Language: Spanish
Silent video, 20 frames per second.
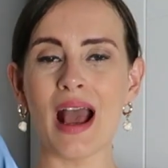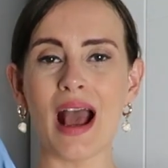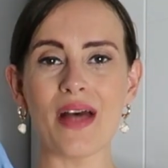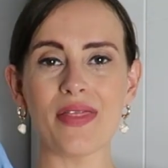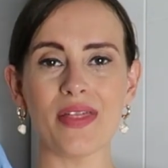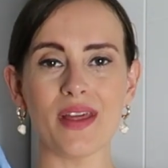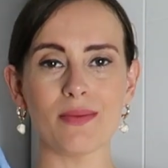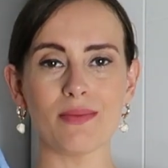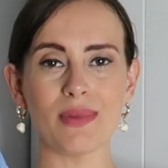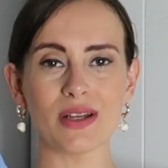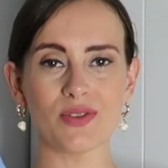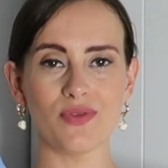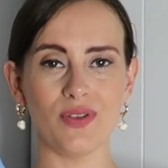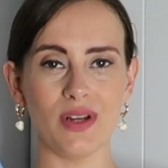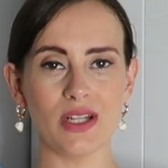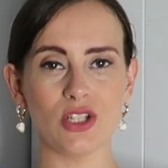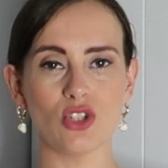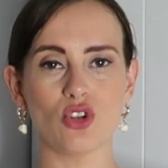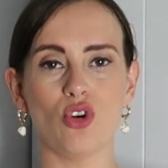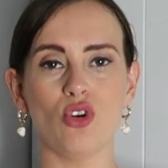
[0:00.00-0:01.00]
a hacer más
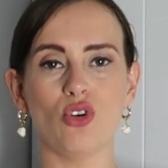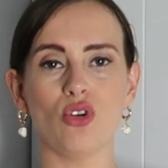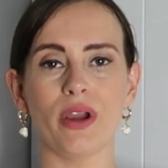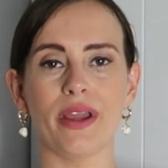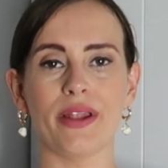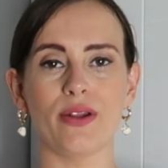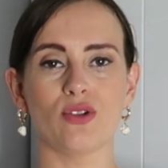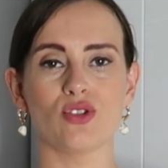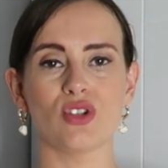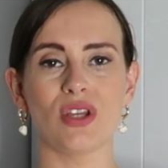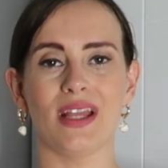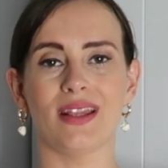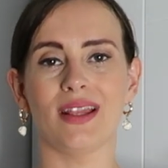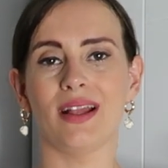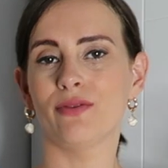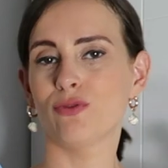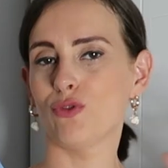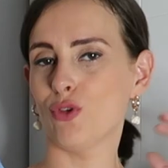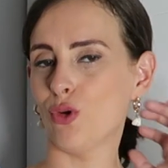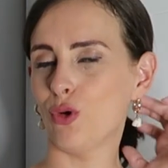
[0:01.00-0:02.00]
fresco, que no sea
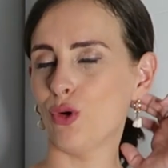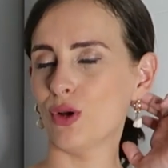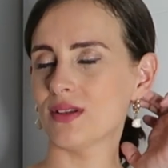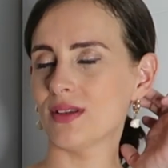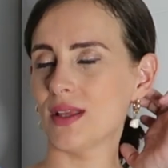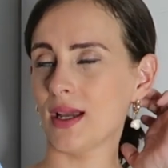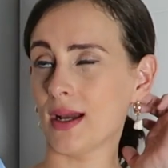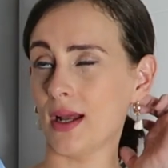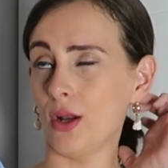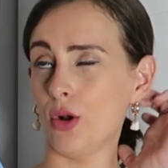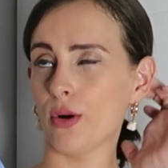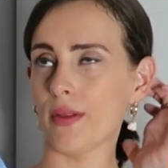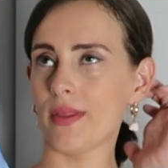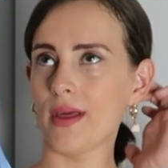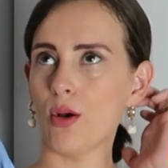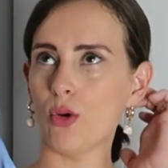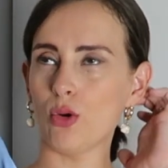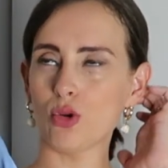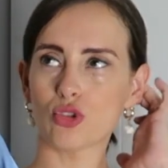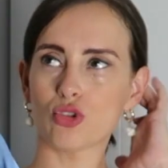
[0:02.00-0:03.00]
tanto este calor
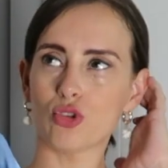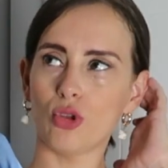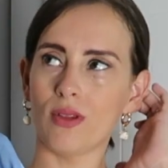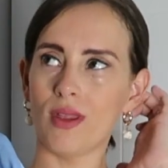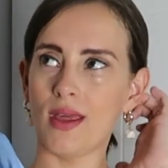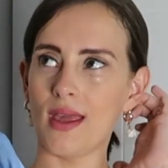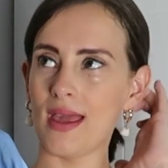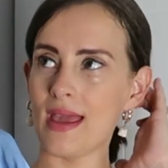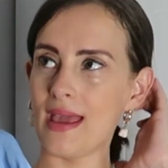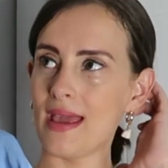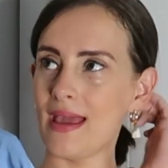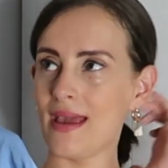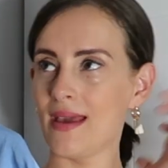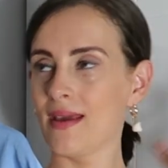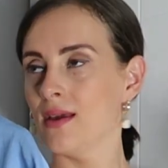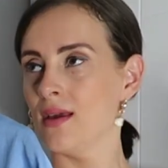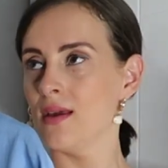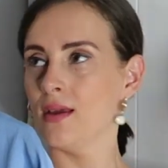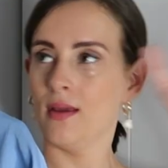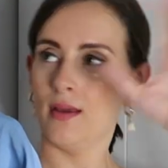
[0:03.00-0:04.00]
de agosto
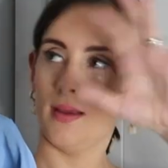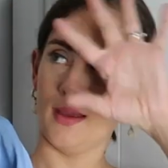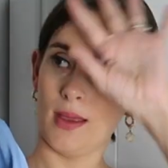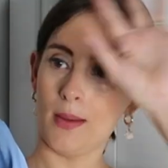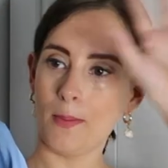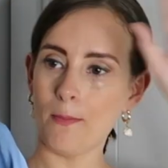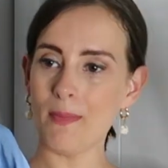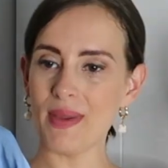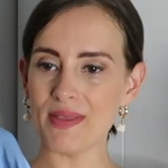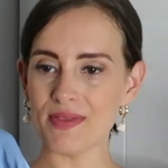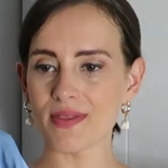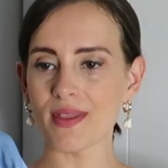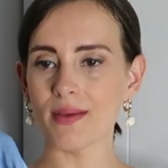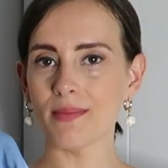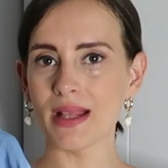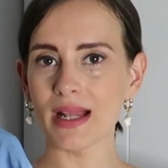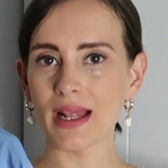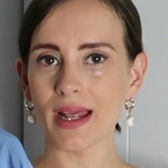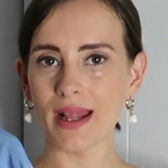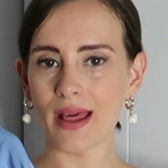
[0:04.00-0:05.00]
de
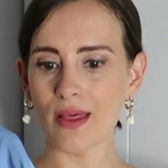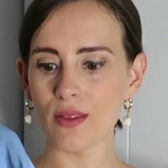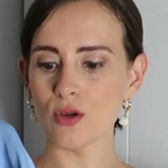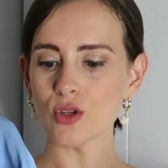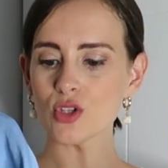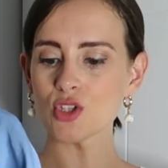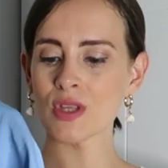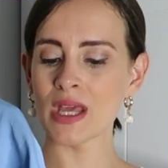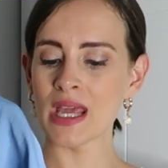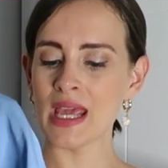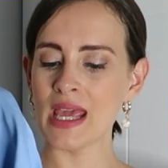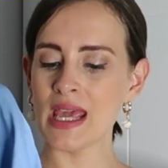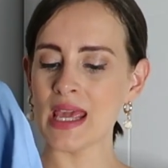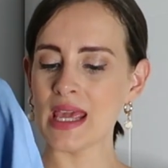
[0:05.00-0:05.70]
20.000 grados.